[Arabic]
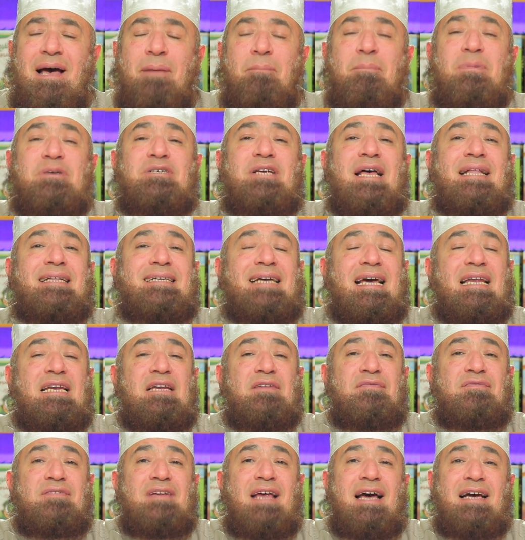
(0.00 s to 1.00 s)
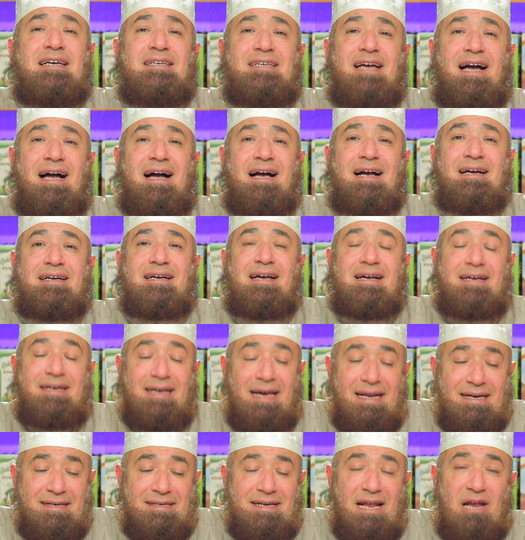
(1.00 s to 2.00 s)
مش هتكلفنا اي حاجه
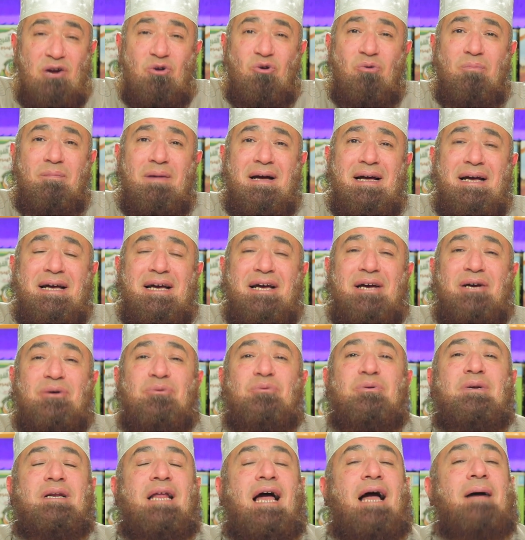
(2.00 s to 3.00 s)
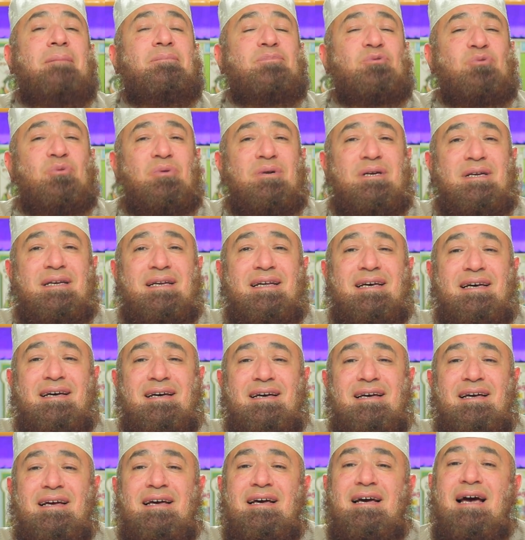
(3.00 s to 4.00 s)
كلنا لقمه والحمد الحمد لله